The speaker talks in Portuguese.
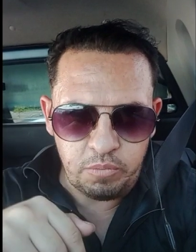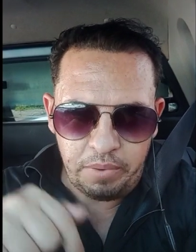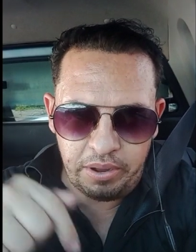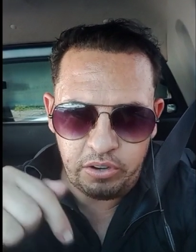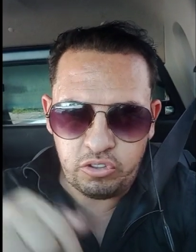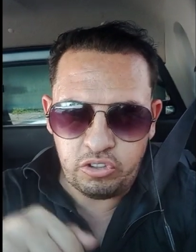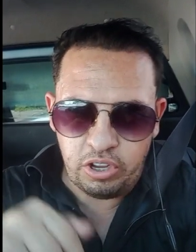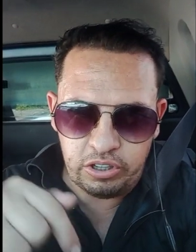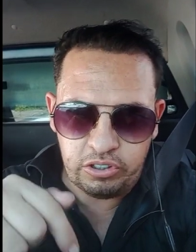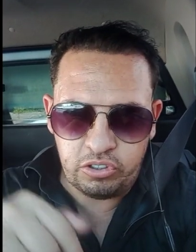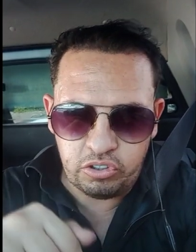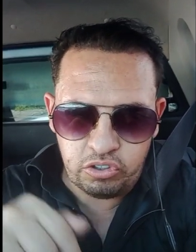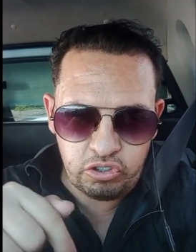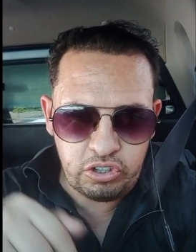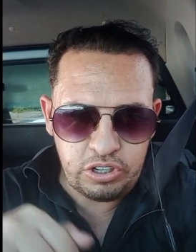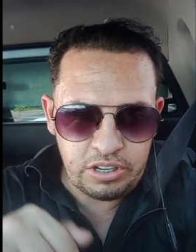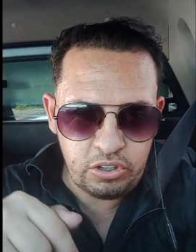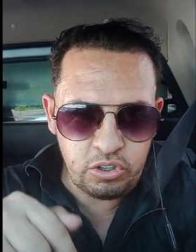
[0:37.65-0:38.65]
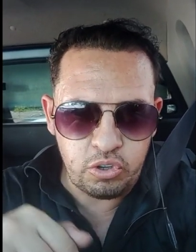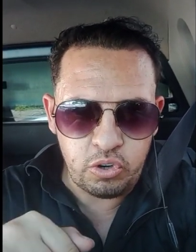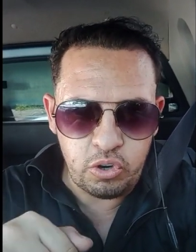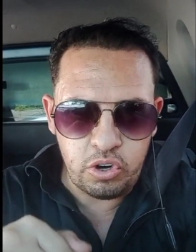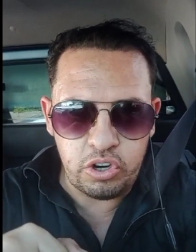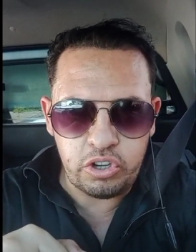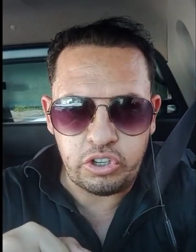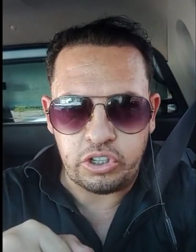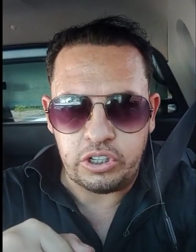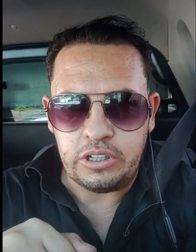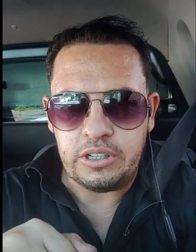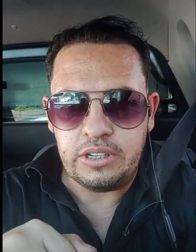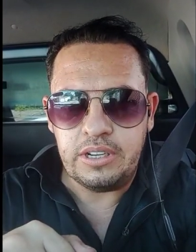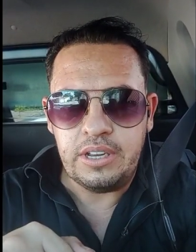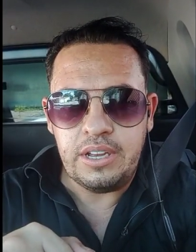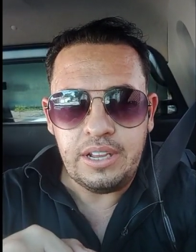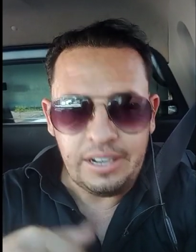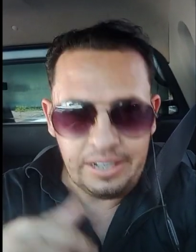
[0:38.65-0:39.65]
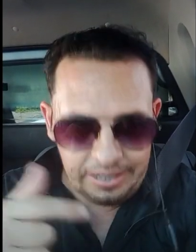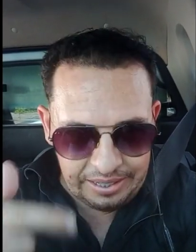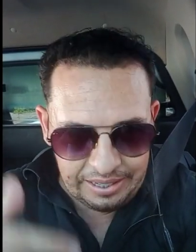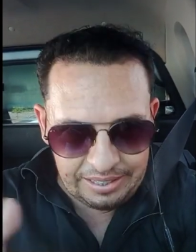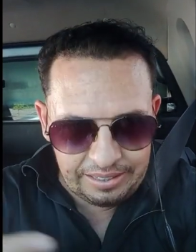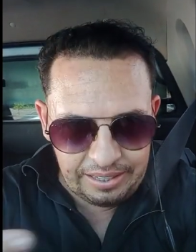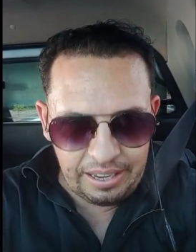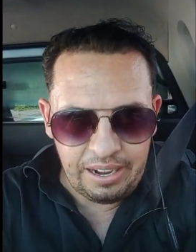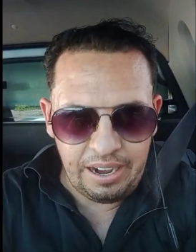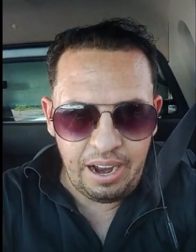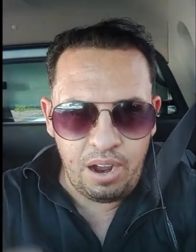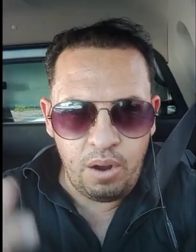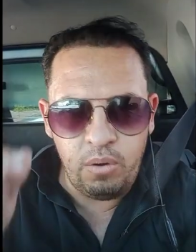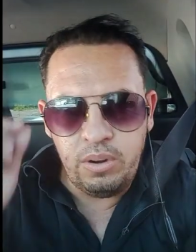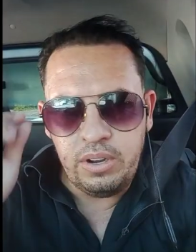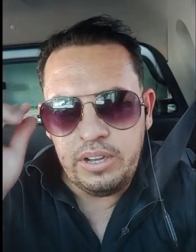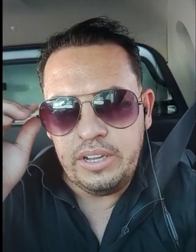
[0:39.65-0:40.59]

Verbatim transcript: para os nossos dias de hoje, literal,